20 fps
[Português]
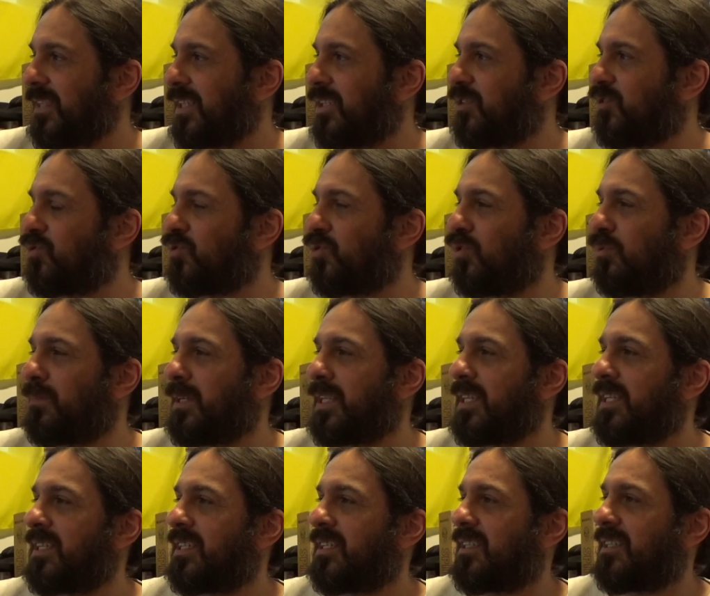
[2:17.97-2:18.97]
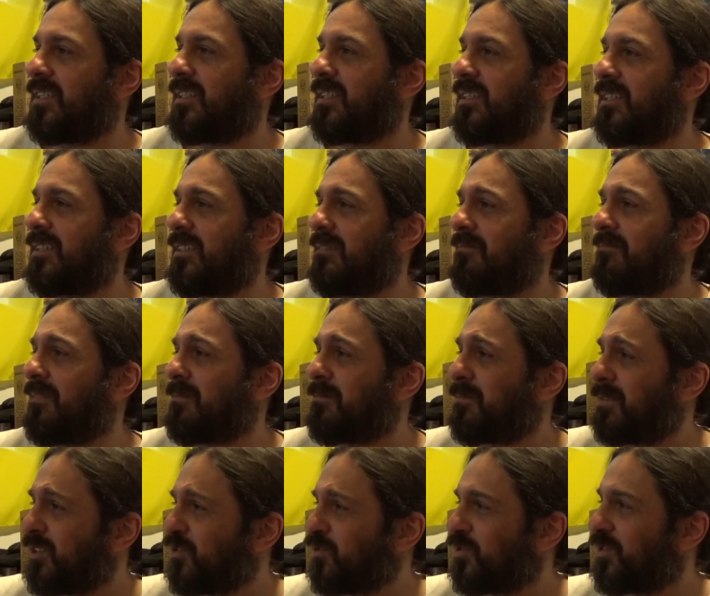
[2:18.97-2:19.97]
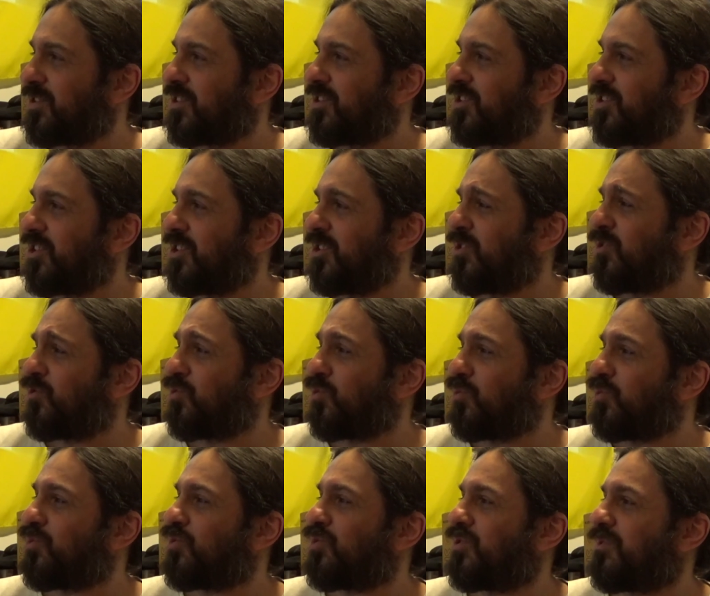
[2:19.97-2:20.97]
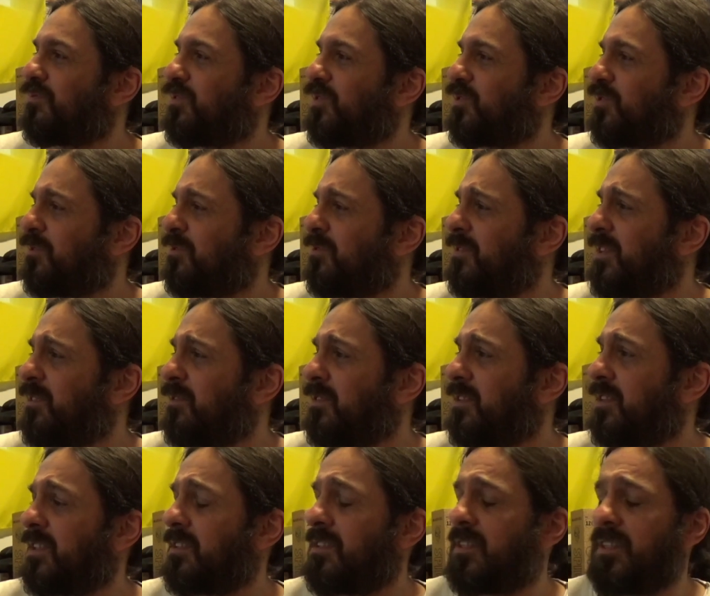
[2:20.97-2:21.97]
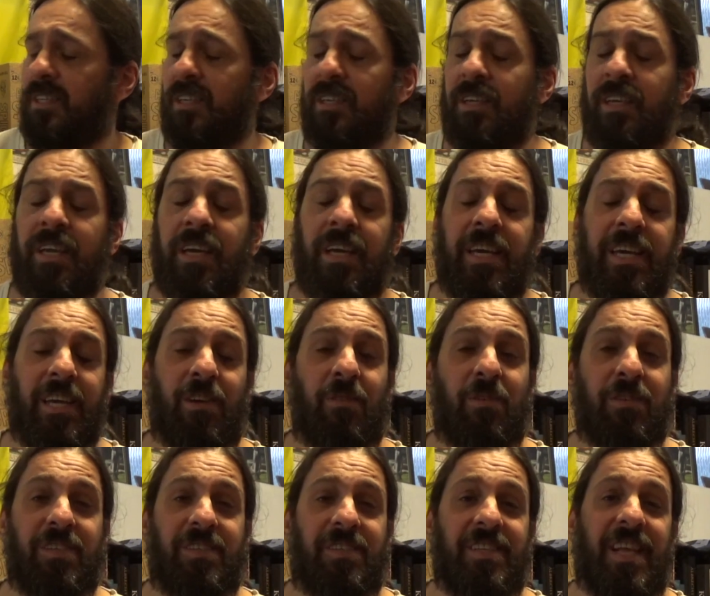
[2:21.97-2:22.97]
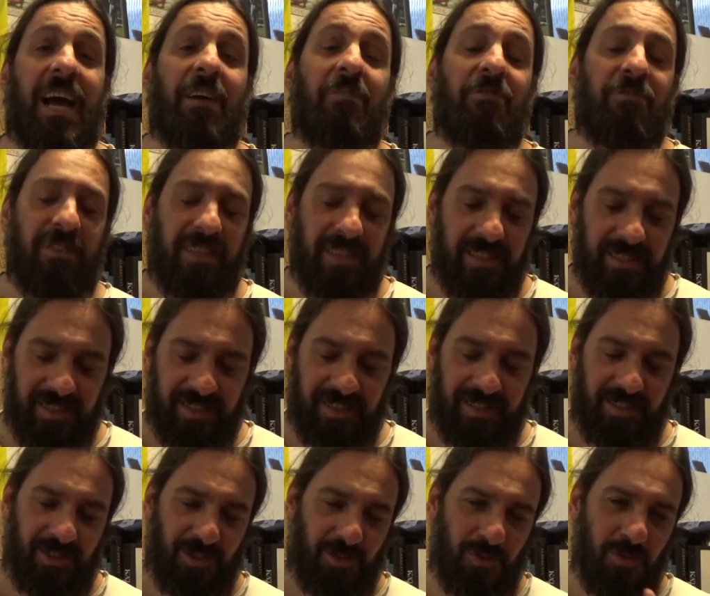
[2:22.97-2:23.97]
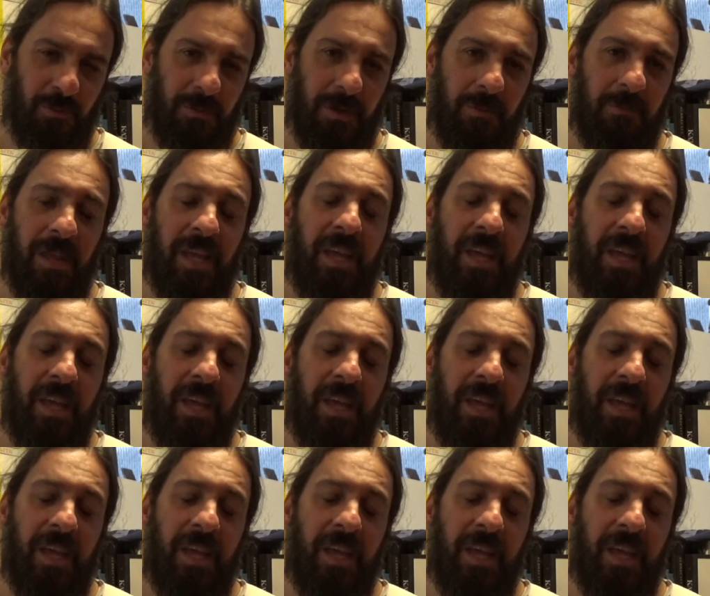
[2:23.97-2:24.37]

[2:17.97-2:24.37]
sobre essas coisas de estudos, filosofia, coisas assim, coisas afins, desculpa.